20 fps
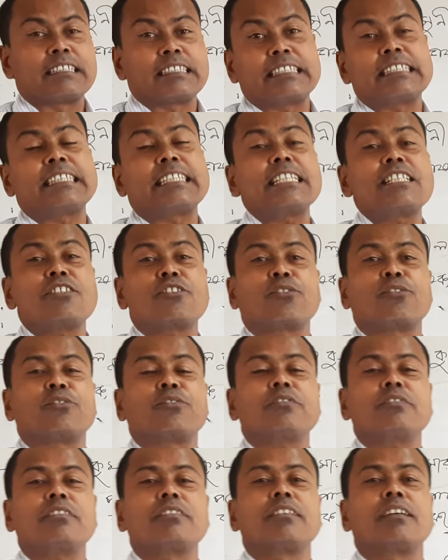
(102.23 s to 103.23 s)
ডিকিনসন
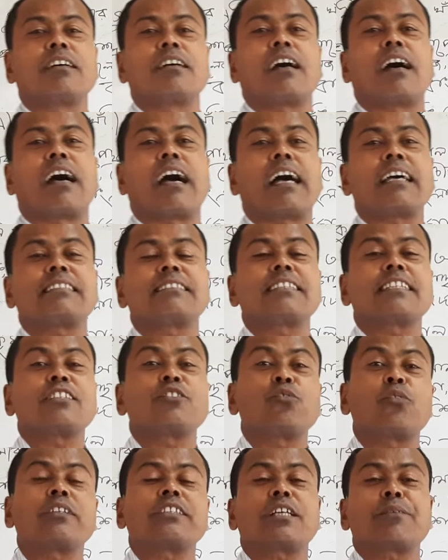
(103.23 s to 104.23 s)
আজ থেকে
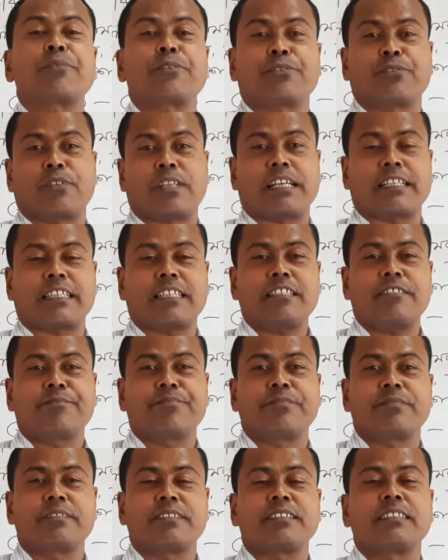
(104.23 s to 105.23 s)
দু বছর আগে
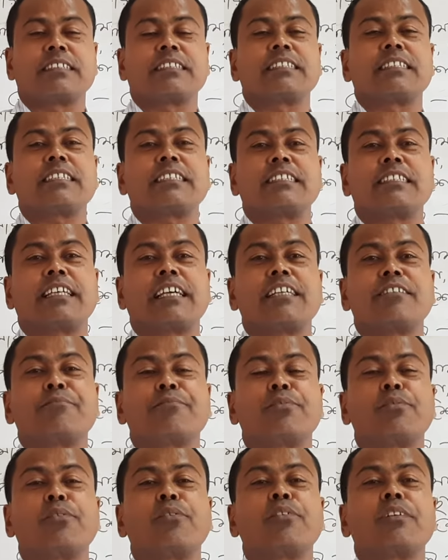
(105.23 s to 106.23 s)
তিনি এই
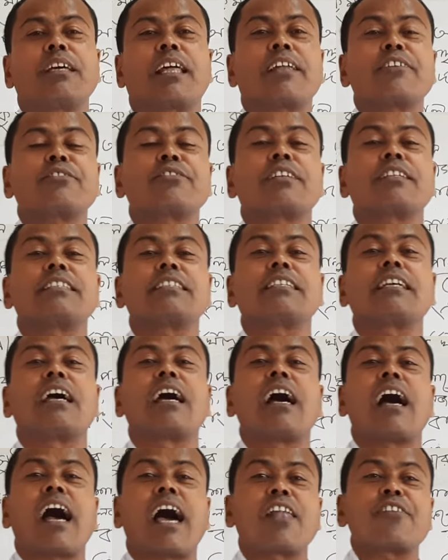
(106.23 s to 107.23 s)
ভূগোলে আনুষ্ঠানিক
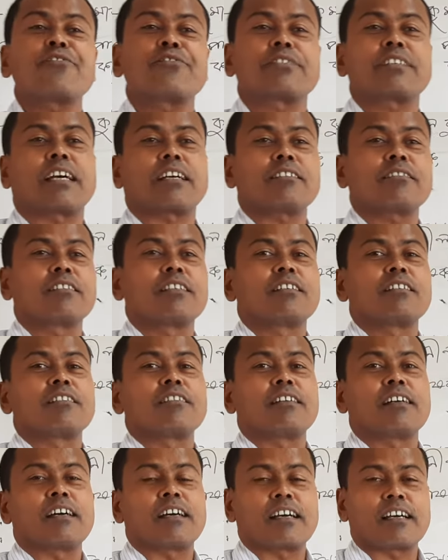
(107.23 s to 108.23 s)
আলোচনা
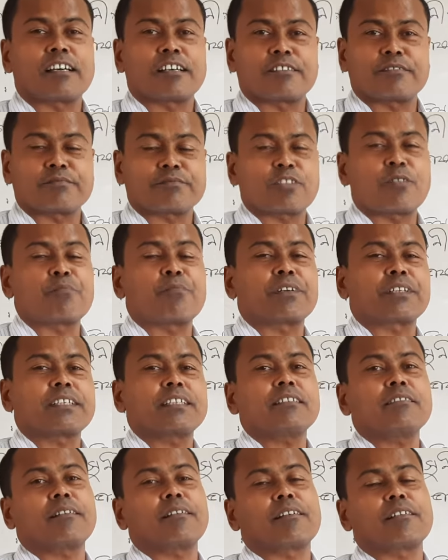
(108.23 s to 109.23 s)
সম্পর্কে
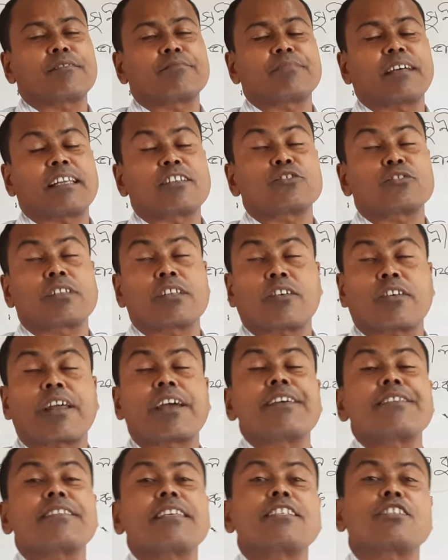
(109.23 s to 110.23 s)
আলোচনা করা
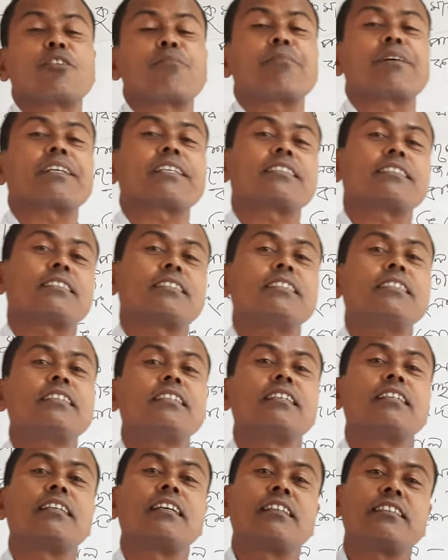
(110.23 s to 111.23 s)
হয়েছে এই সম্পর্কে তিনি
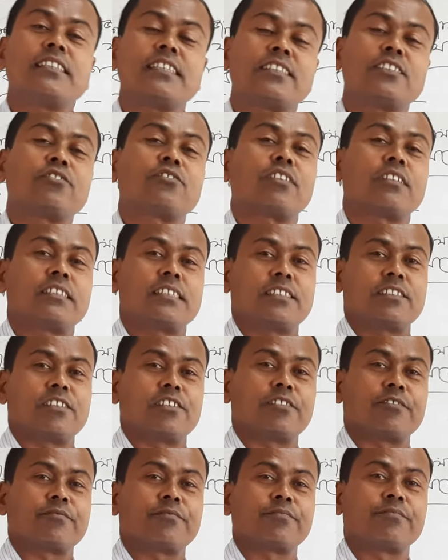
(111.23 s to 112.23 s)
দিক নির্দেশনা
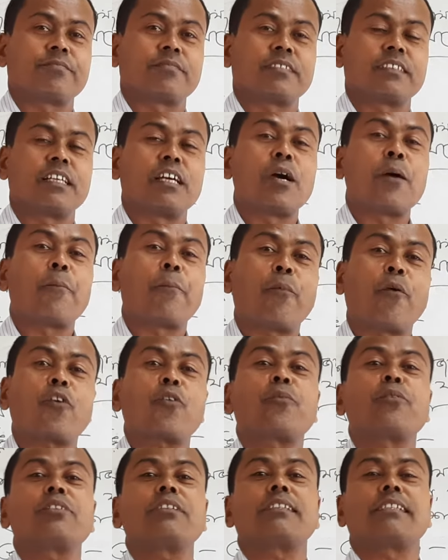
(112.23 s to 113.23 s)
দিয়েছিলেন
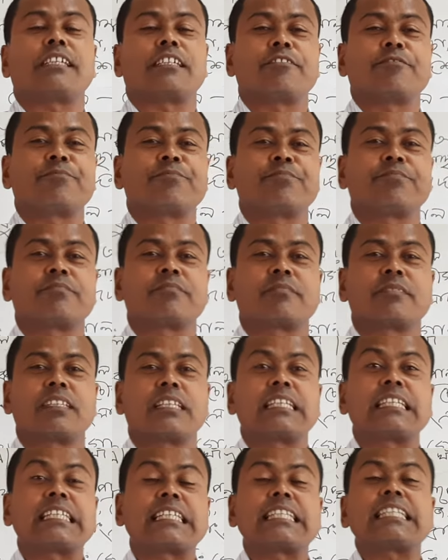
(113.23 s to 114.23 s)
পরবর্তীতে
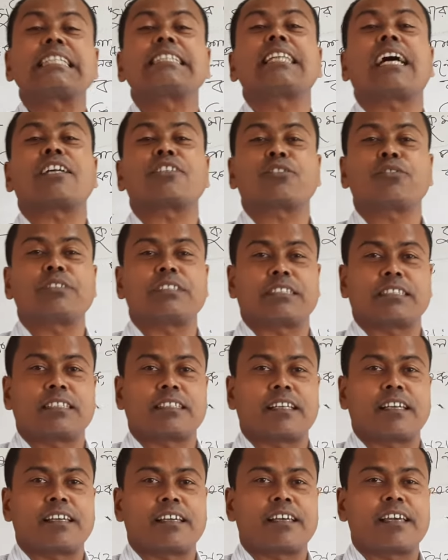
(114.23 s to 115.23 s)
গ্রিক দার্শনিক
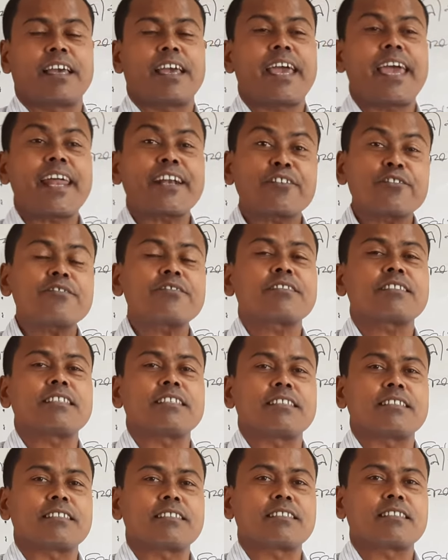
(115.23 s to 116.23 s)

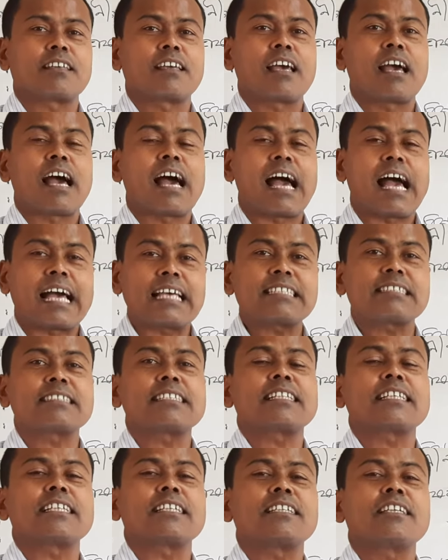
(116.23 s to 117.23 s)
অ্যাটোসিনিস আজ
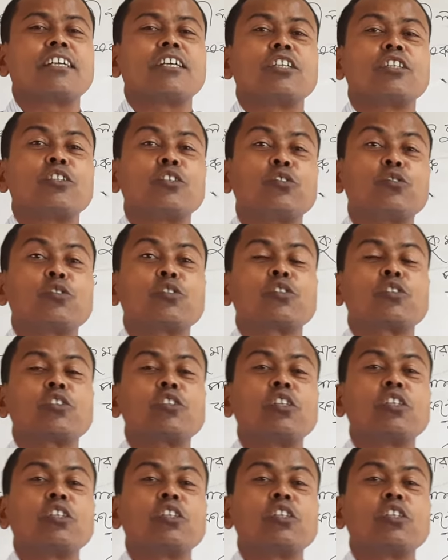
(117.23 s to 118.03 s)
থেকে দুশো